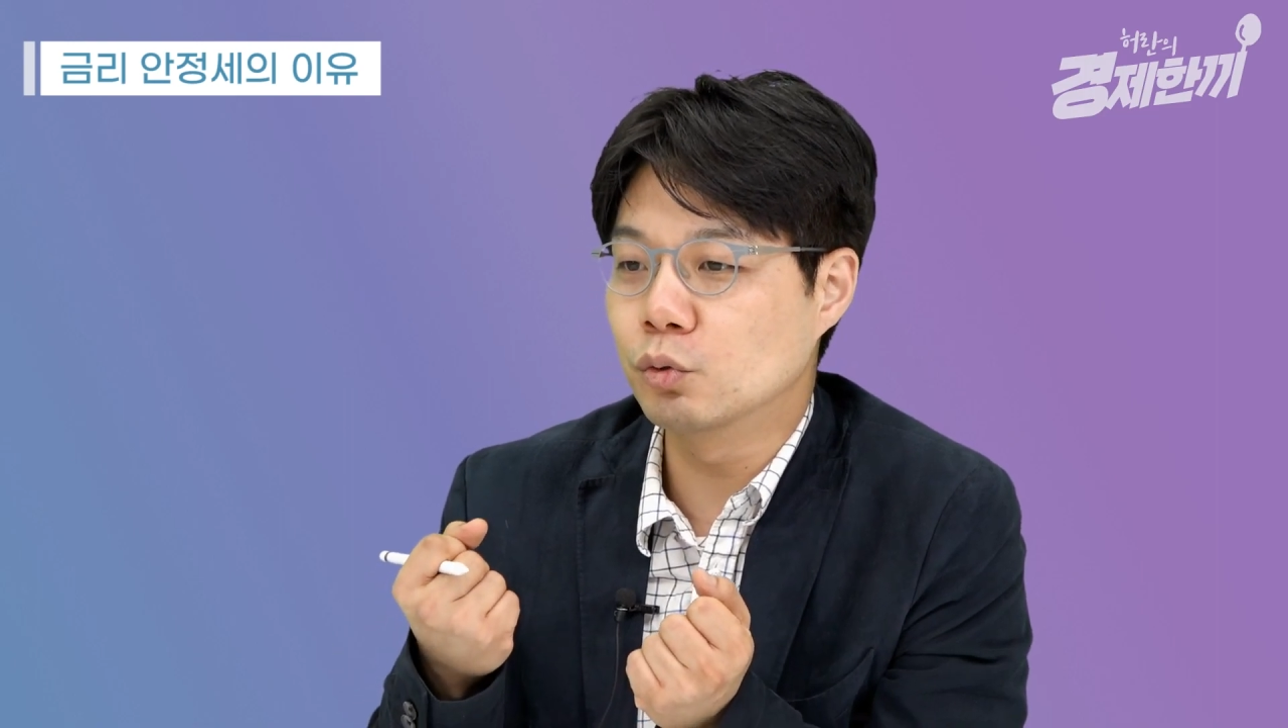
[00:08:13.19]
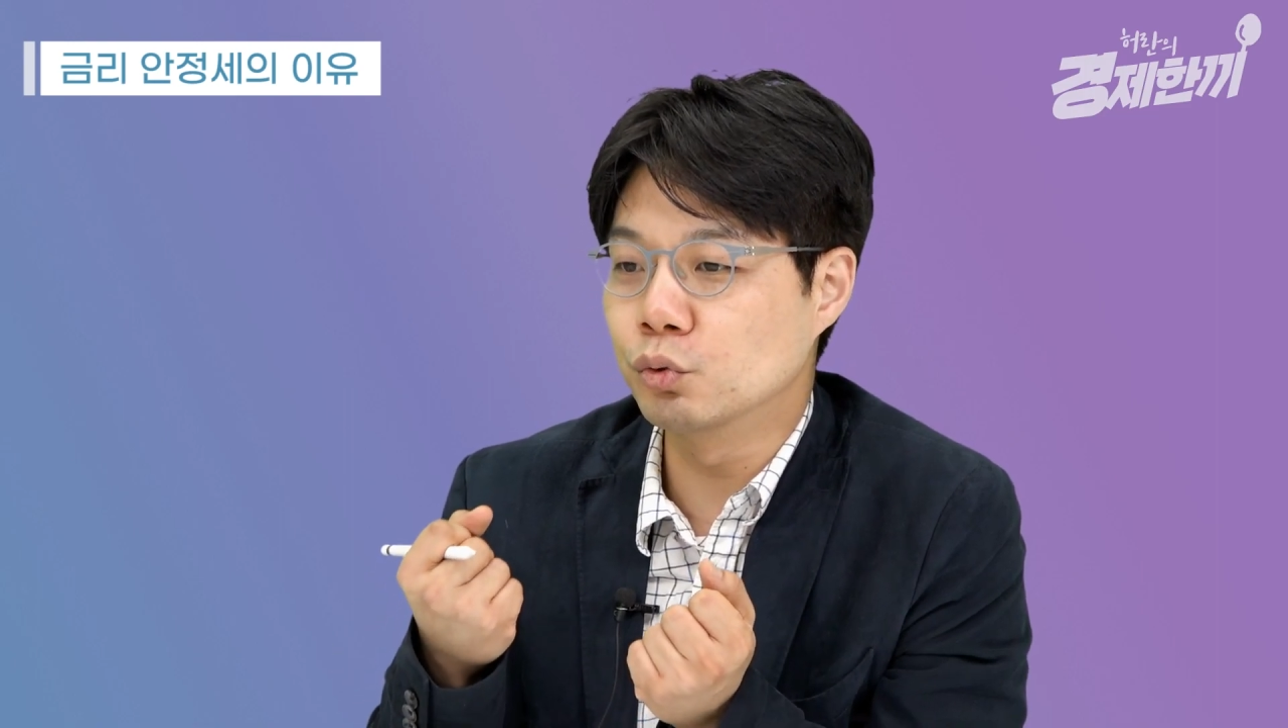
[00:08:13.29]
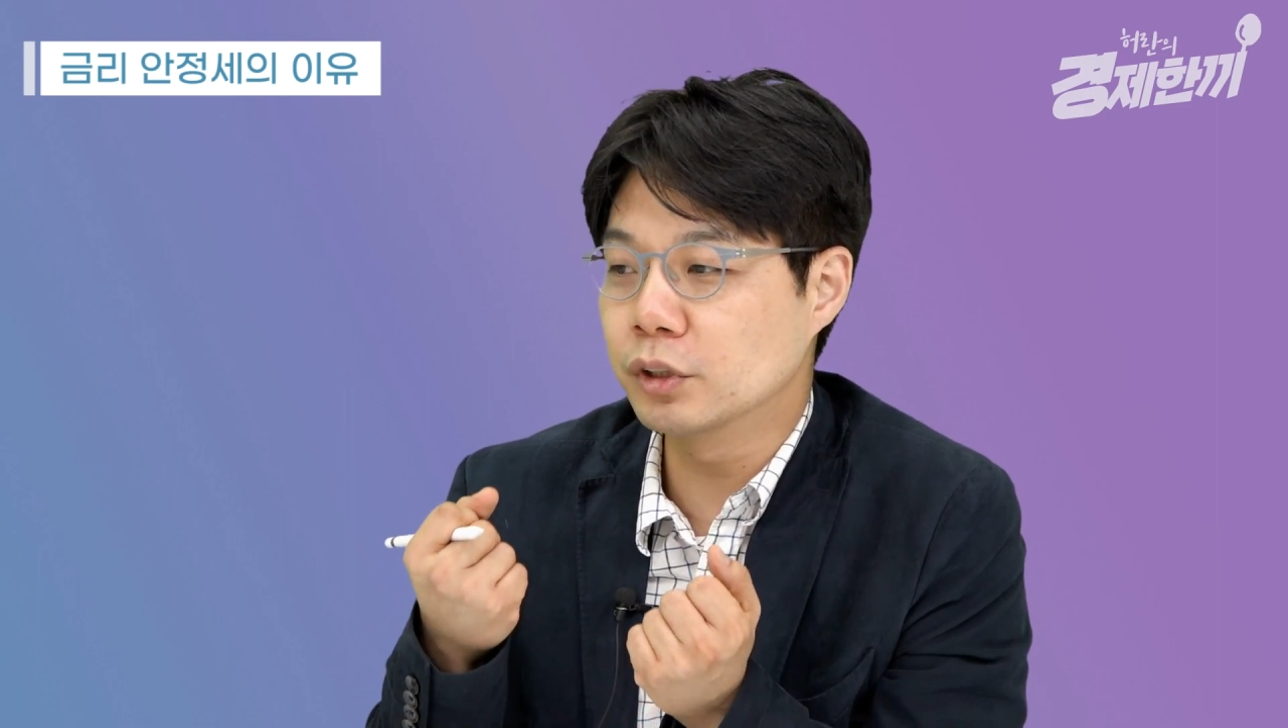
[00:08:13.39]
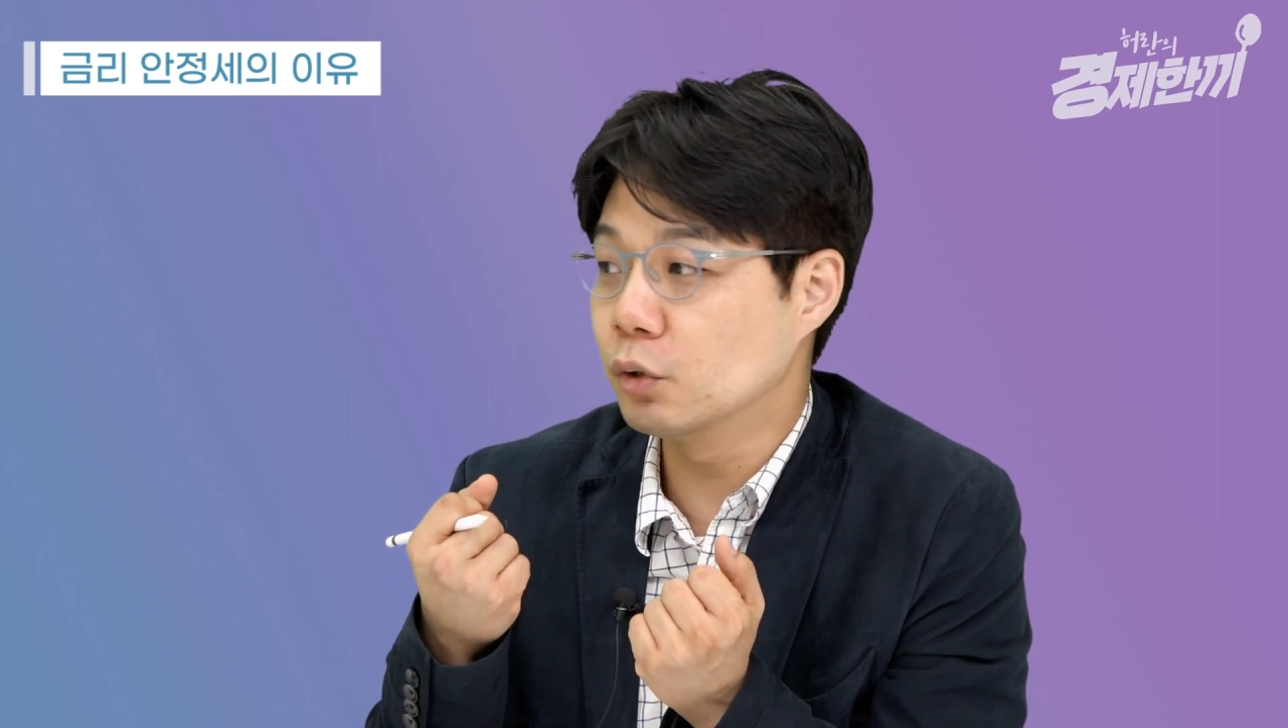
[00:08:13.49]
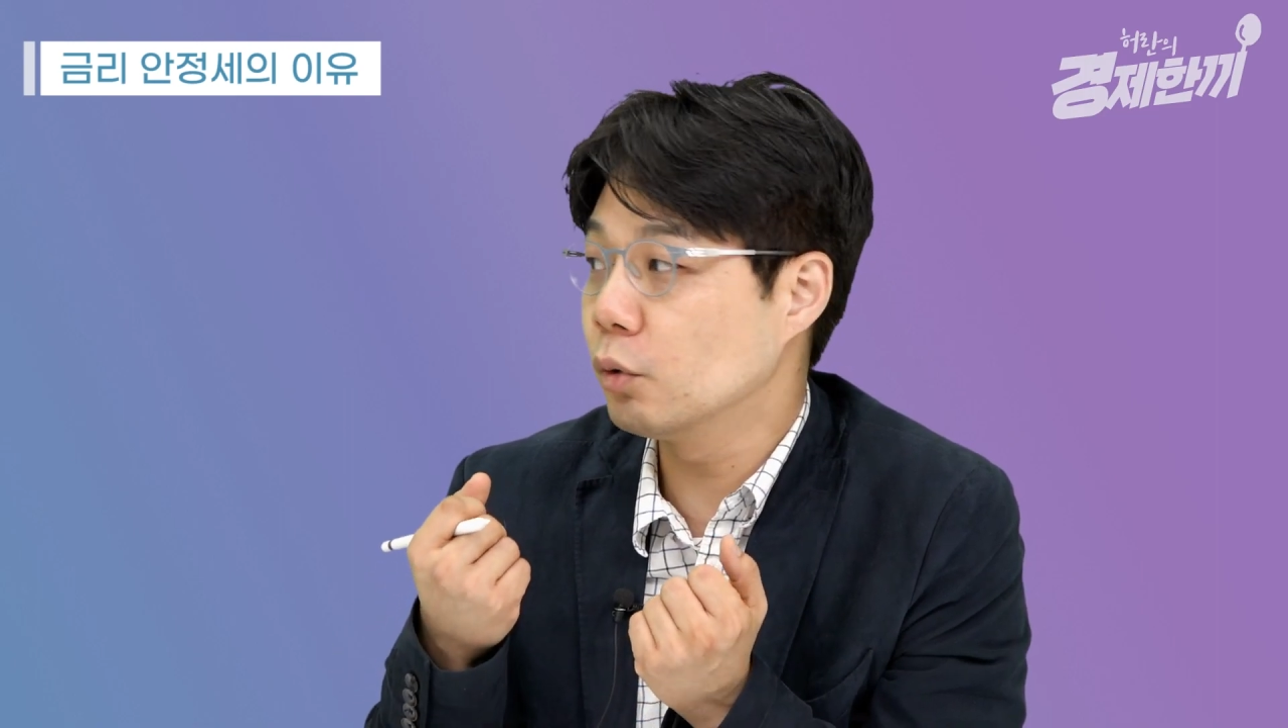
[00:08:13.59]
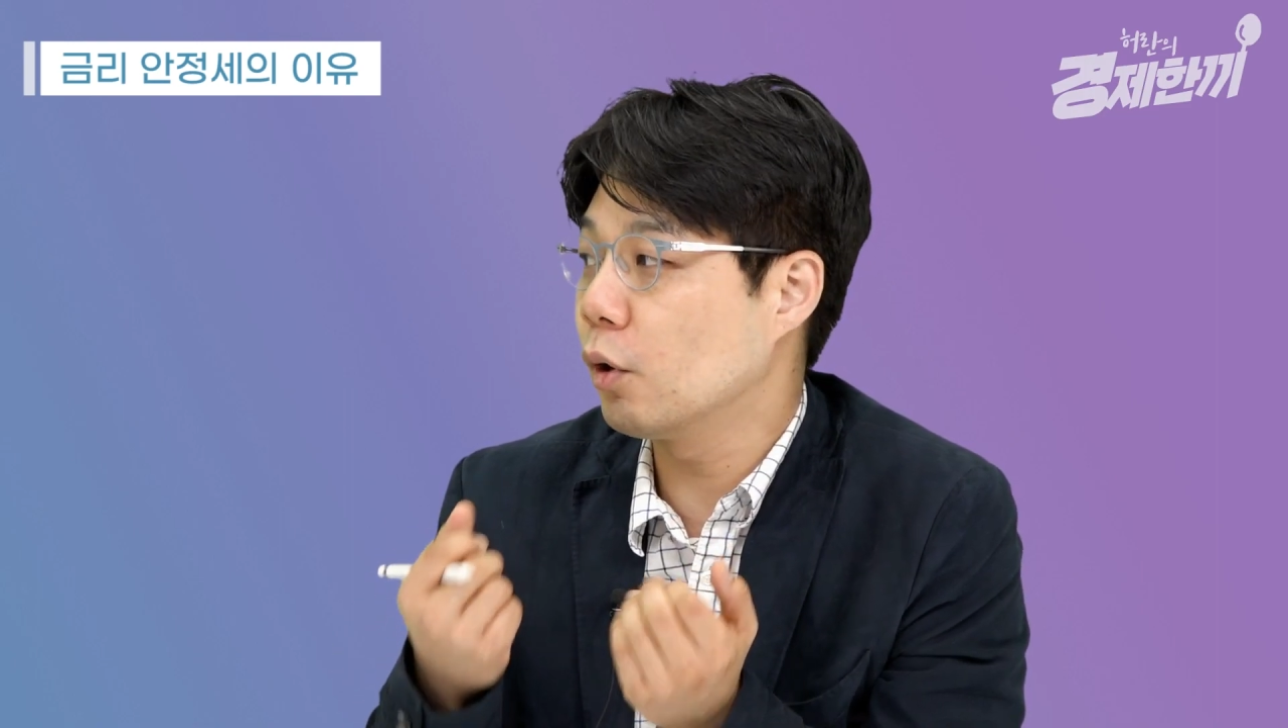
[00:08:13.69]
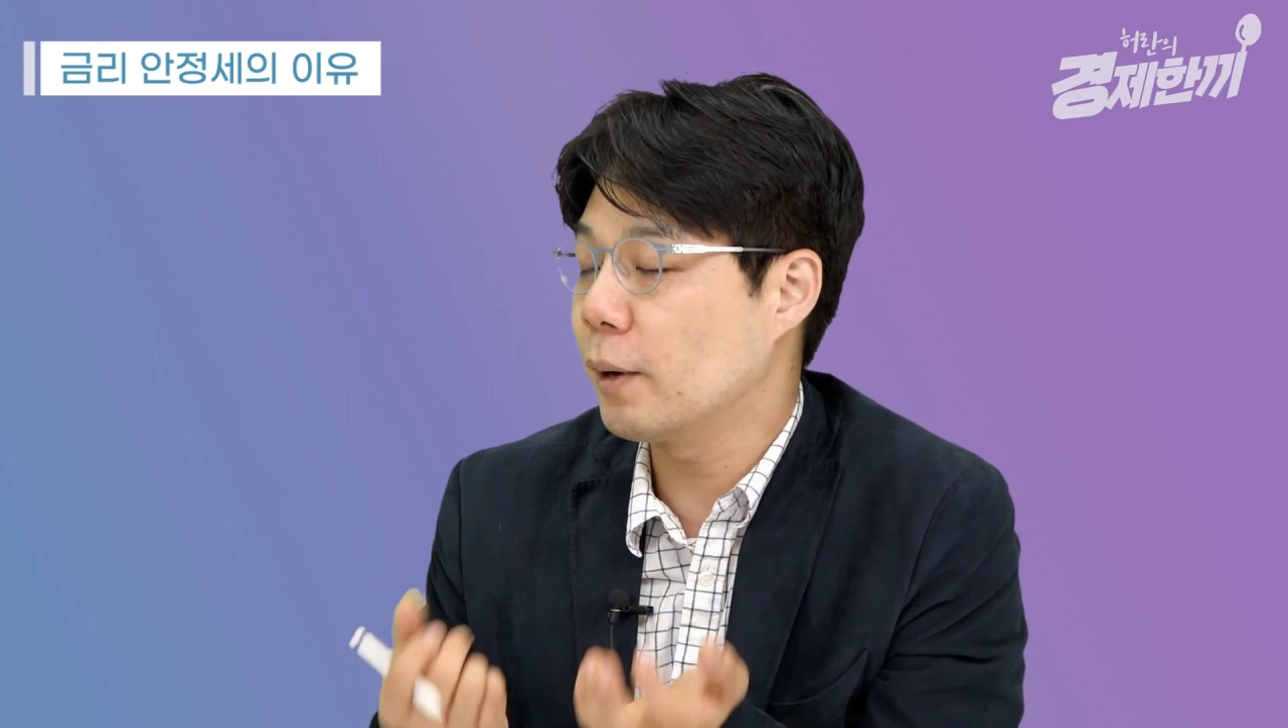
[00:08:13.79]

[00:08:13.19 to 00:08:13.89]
국채도 더